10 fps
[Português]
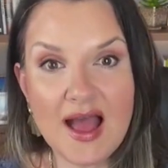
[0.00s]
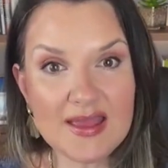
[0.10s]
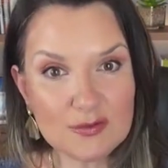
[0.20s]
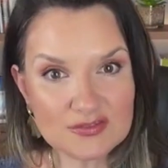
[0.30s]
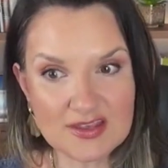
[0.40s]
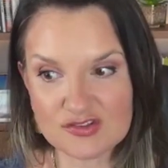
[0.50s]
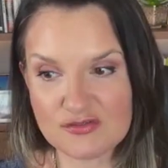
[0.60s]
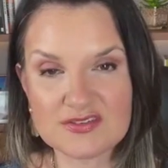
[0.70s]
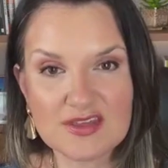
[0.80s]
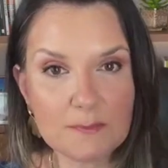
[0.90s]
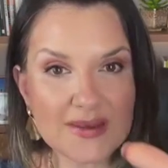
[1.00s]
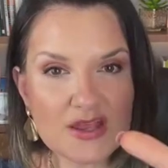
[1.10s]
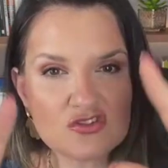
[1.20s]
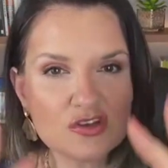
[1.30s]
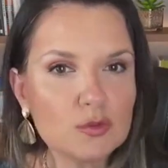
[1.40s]
Aí, ou seja, você
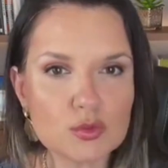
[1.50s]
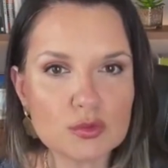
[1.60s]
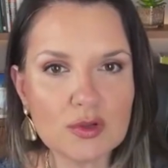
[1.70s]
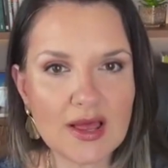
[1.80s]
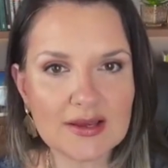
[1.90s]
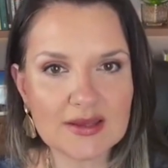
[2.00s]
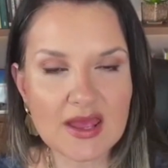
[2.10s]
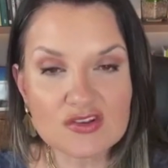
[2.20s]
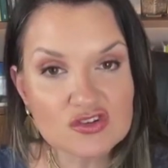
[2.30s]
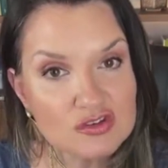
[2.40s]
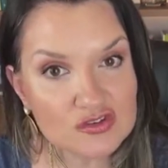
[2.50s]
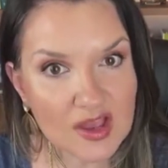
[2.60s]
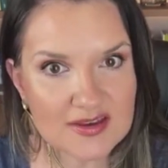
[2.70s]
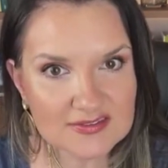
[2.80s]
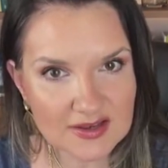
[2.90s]
preencheu tudo lá na grade.
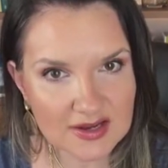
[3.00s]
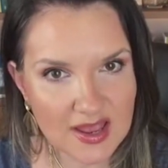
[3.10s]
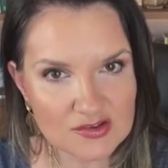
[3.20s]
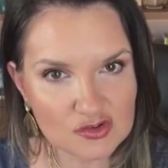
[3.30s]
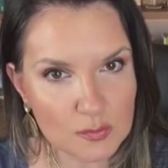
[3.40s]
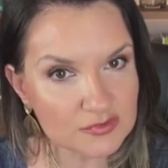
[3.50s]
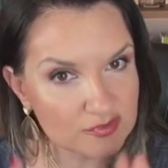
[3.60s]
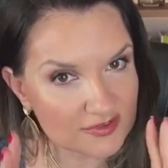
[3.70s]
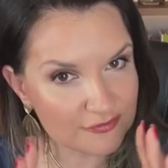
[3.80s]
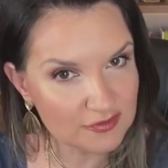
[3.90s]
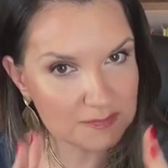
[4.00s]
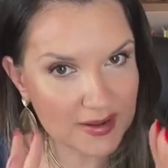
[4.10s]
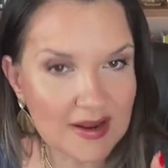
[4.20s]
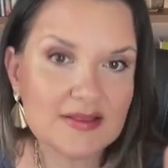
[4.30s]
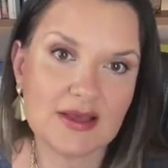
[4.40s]
Gera essa grade como se você fosse
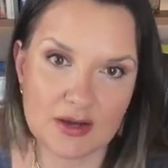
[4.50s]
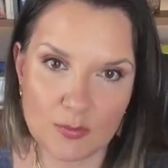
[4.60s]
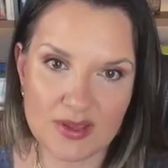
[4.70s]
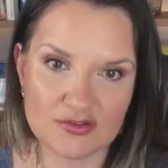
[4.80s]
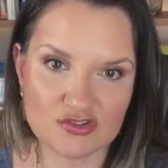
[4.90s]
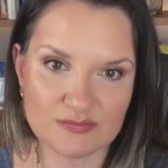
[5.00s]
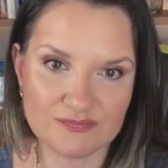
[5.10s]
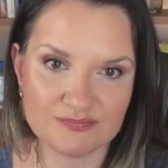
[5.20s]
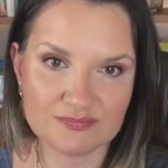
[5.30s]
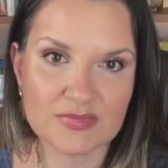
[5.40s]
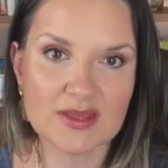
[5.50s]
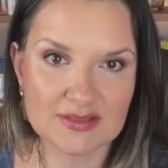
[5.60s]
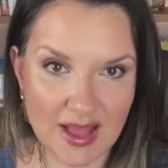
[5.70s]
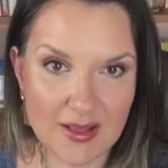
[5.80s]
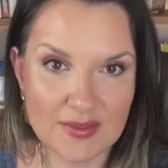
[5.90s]
pagar integralmente,
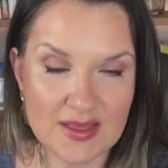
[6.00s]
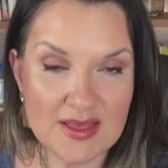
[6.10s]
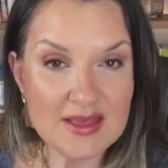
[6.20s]
tá?